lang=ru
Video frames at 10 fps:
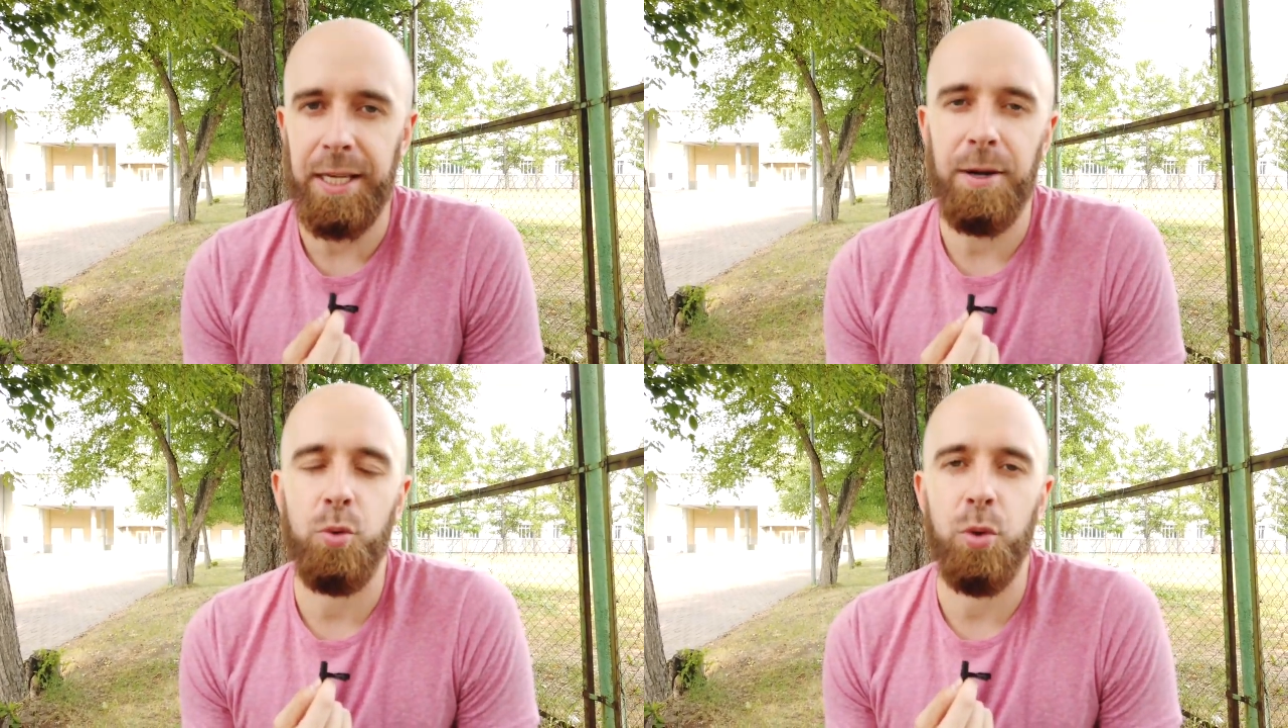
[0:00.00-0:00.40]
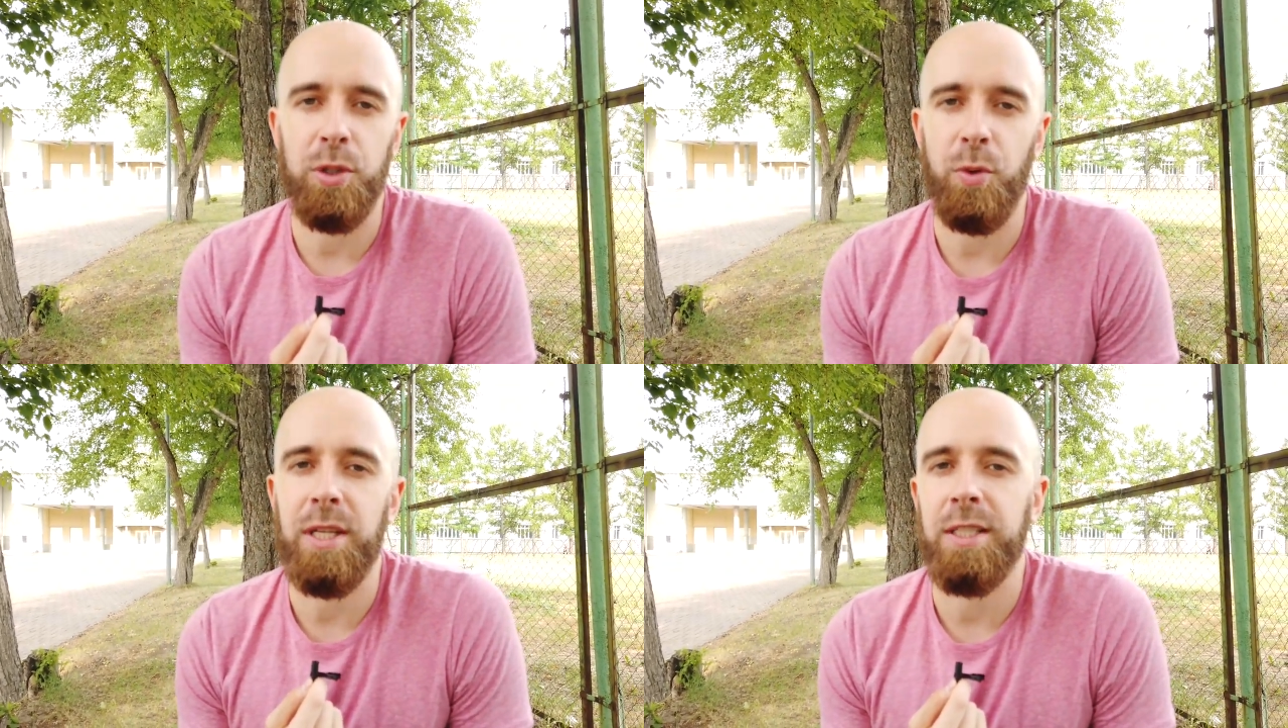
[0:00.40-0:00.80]
Я буду
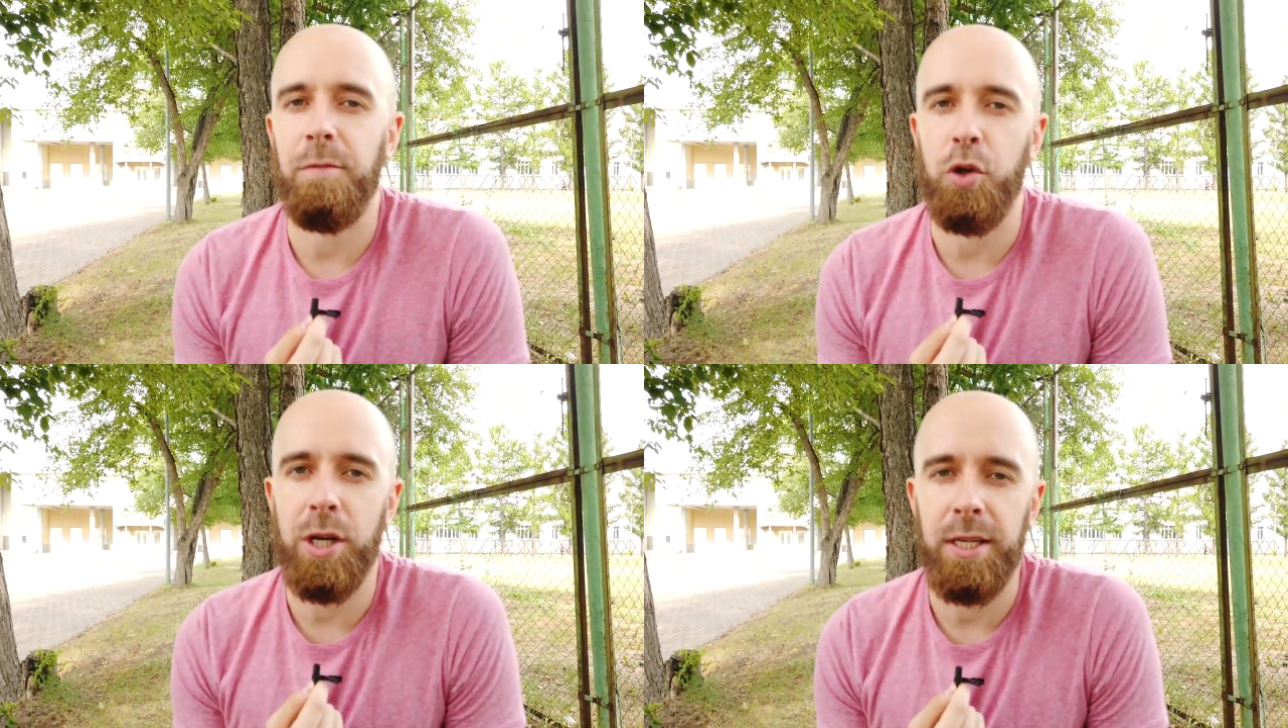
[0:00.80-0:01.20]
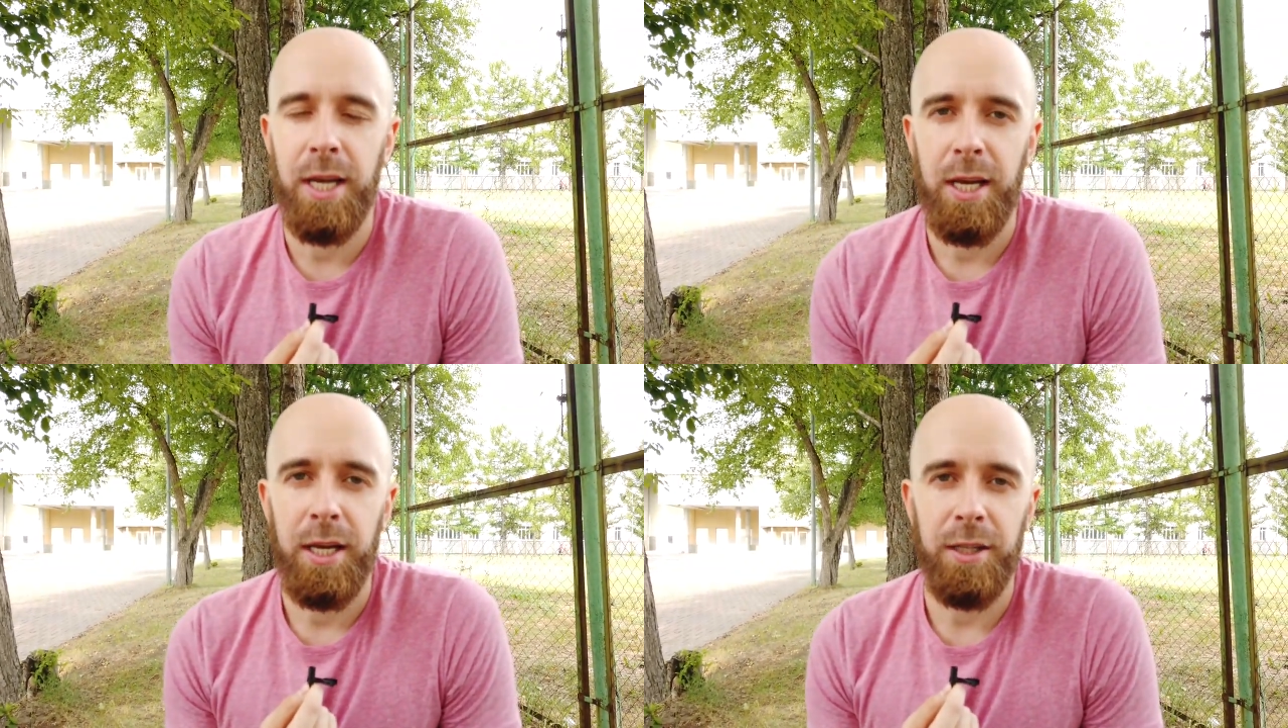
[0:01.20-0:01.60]
сегодня совмещать
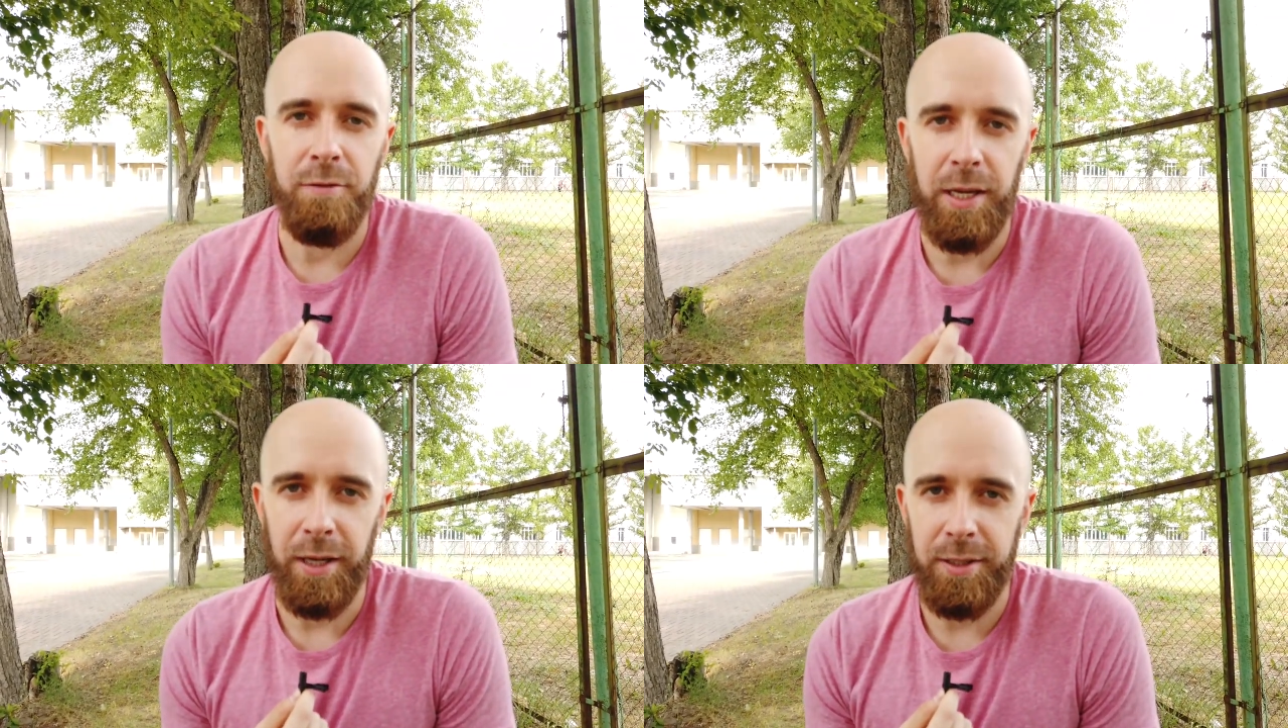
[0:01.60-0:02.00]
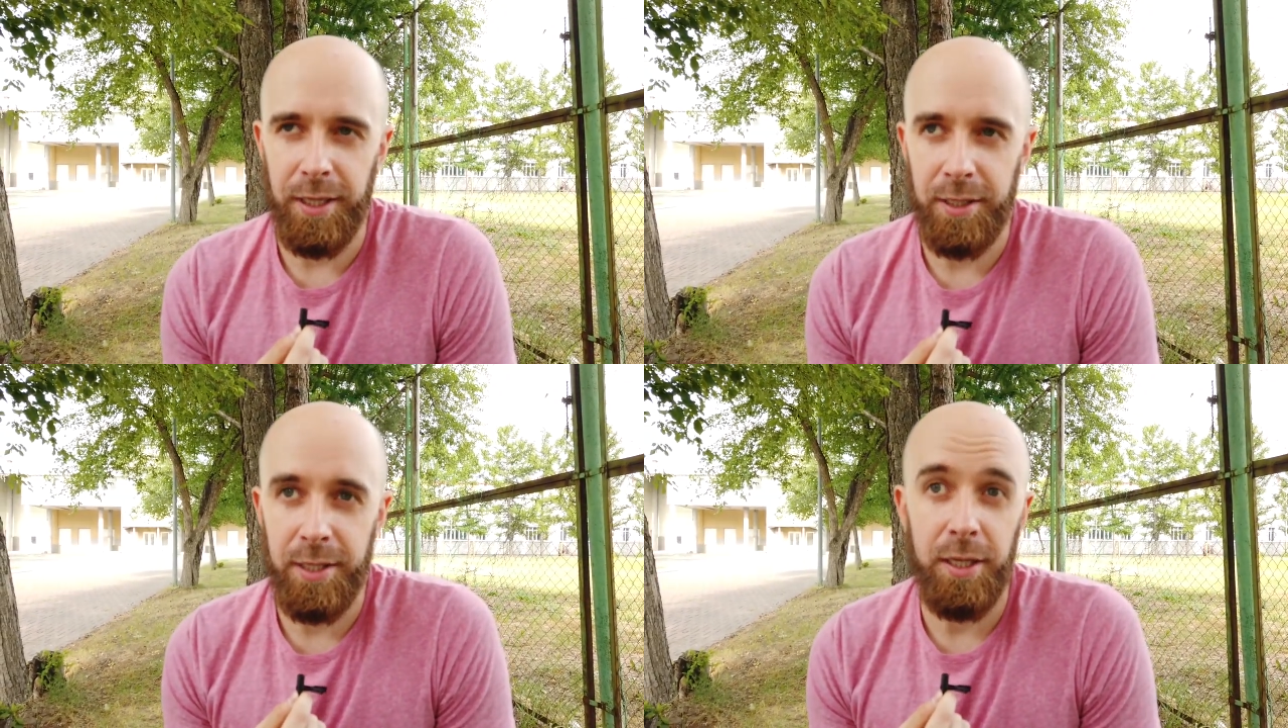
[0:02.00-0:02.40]
две
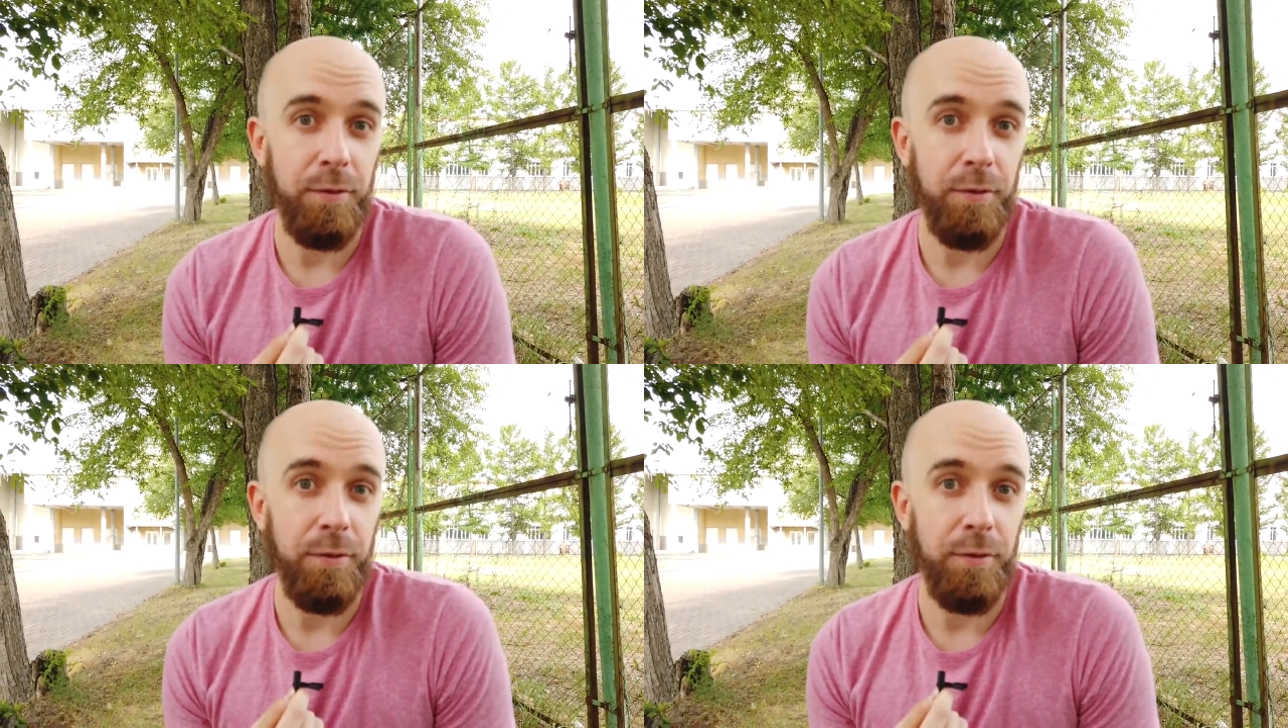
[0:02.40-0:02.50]
техники,